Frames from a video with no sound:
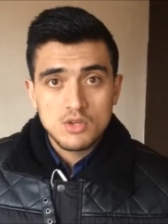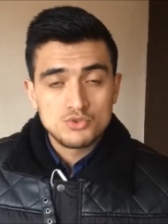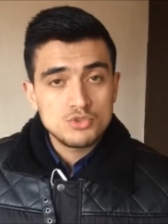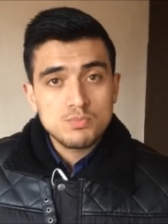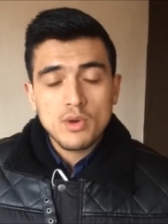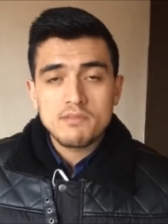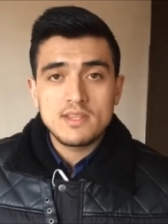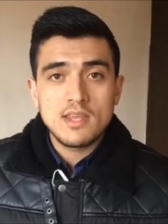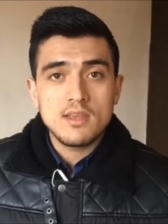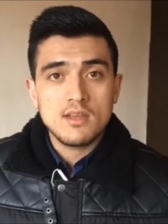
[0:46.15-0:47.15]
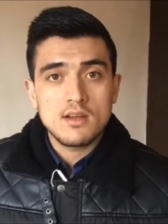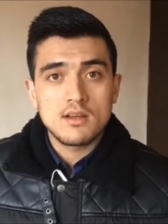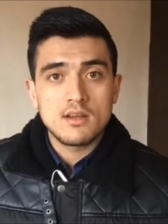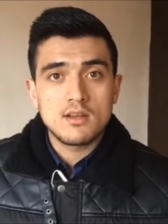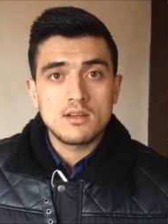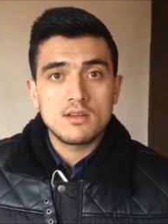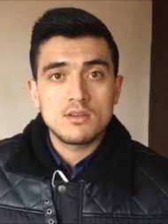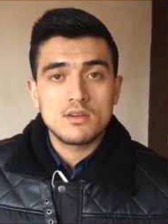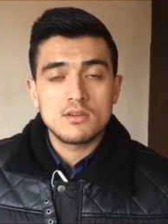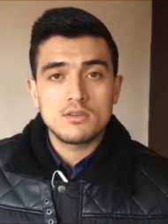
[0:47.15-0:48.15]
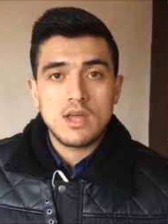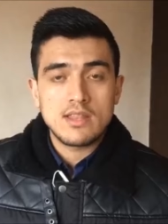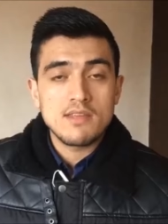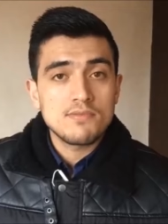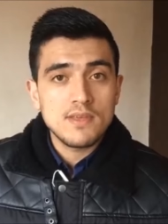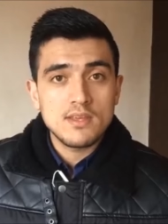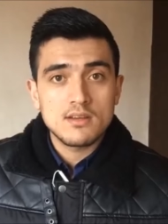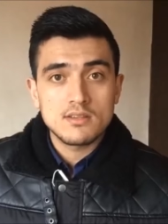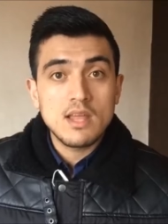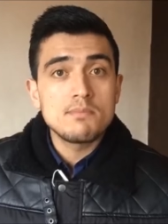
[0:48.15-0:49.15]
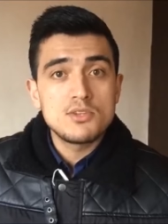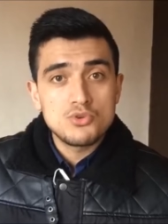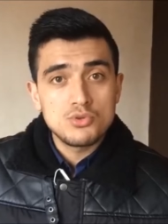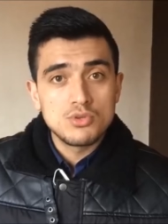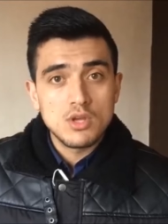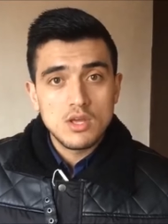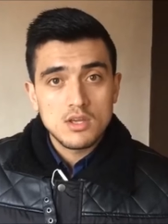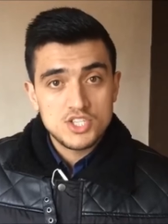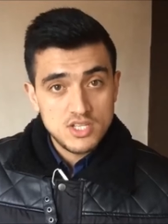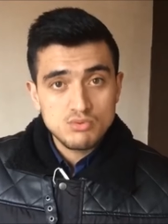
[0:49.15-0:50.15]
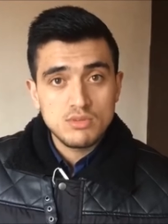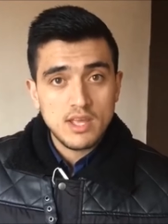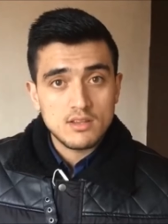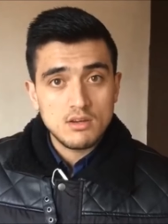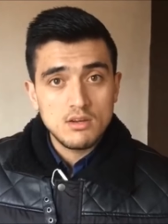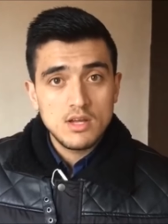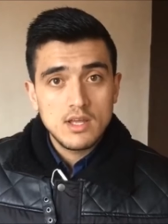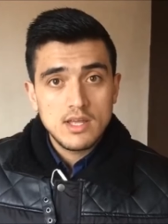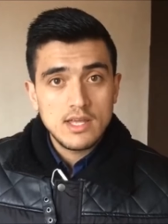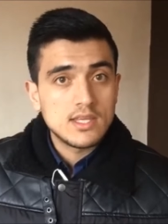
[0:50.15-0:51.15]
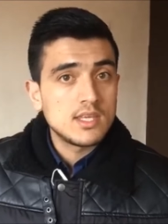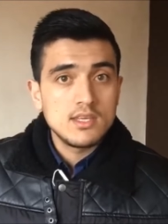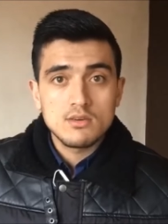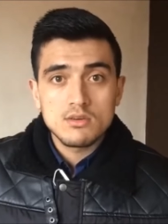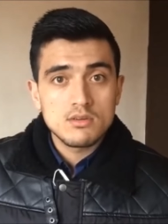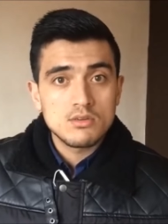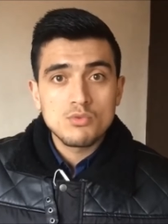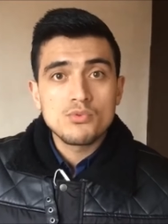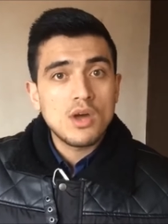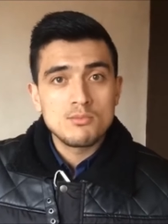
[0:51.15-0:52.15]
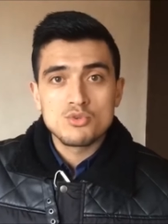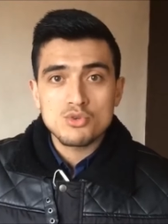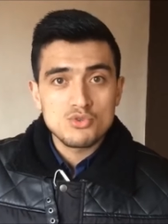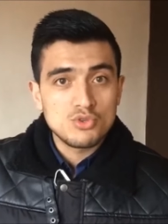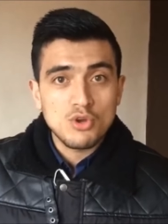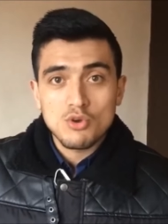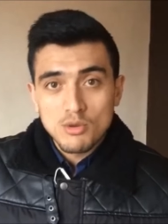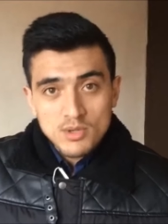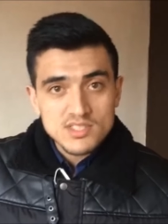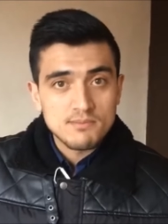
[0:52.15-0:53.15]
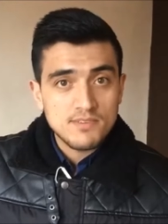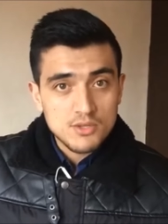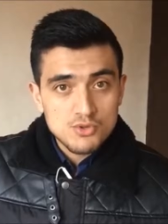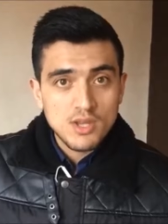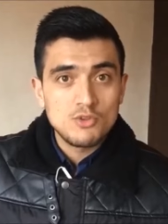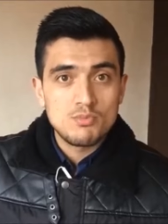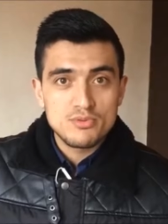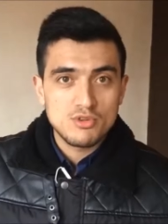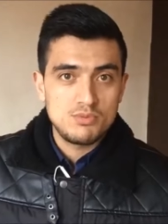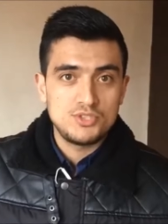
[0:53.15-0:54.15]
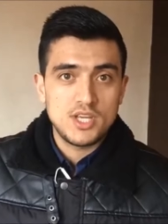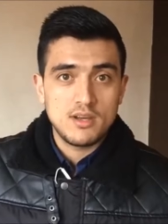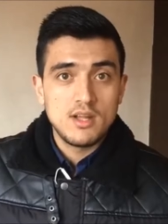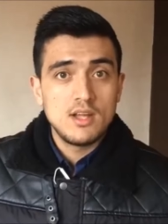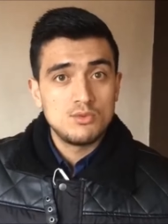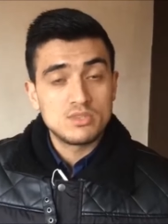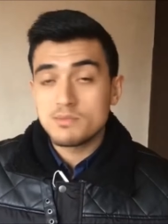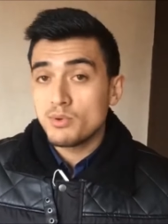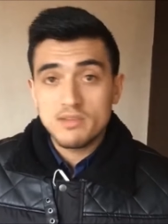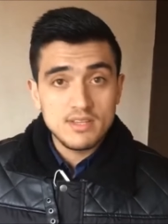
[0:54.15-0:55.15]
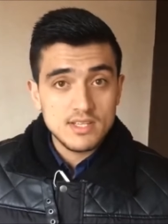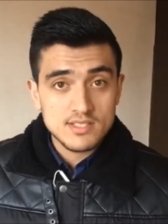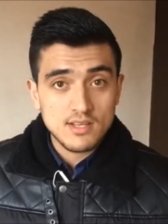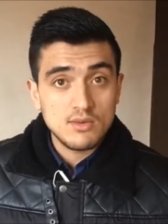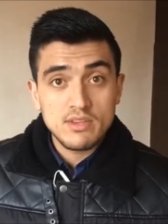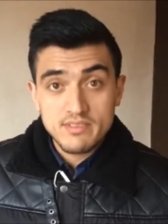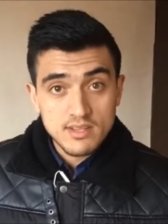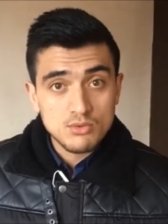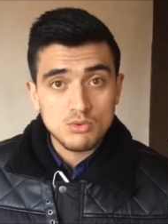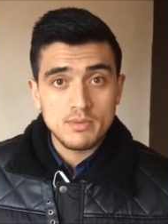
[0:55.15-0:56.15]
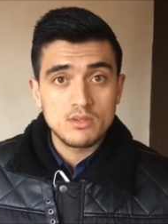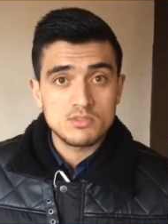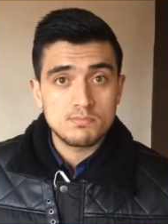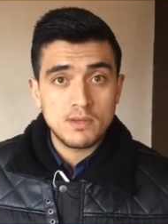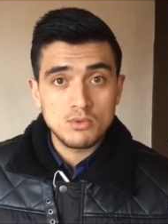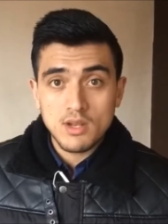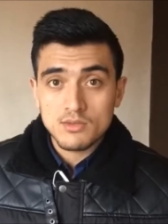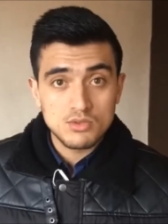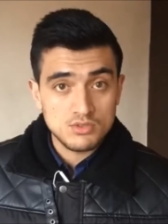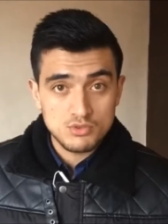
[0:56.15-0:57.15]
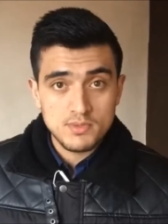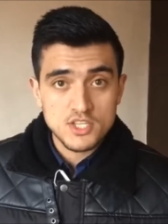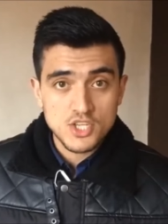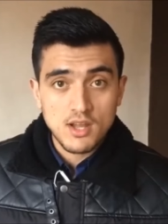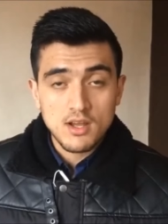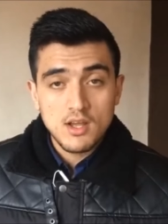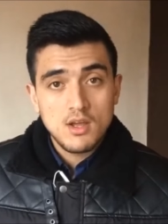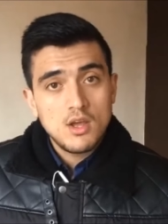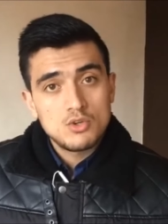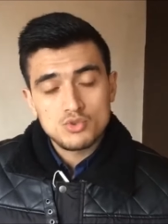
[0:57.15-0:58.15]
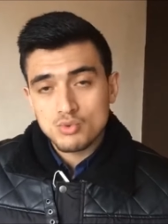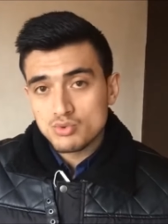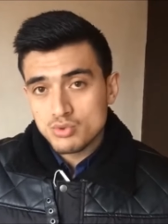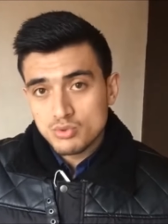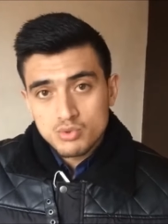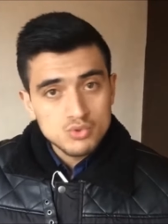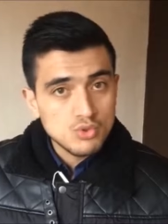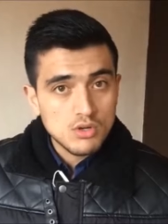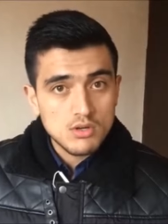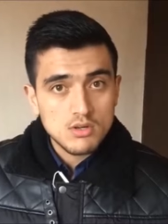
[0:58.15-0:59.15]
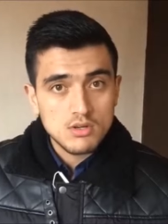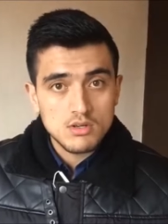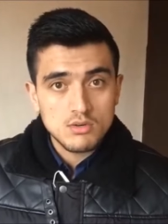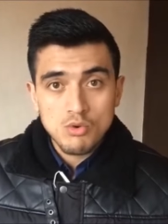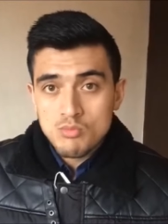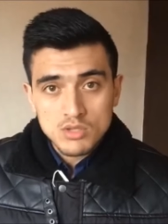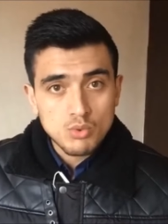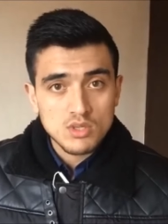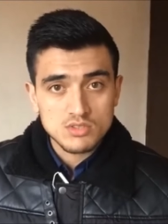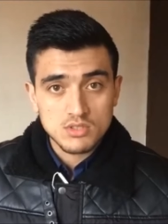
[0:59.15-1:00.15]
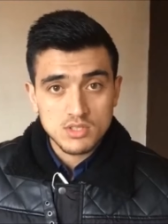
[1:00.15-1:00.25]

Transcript: juste pour éviter un, effet d'habitude chez le sous-traitant et qui, au fur et à mesure du temps, commence à me facturer de plus en plus cher. Donc c'est pour éviter ça, éviter de tomber dans ce panneau-là, dans ce piège-là. Je consulte toujours euh, au moins 3,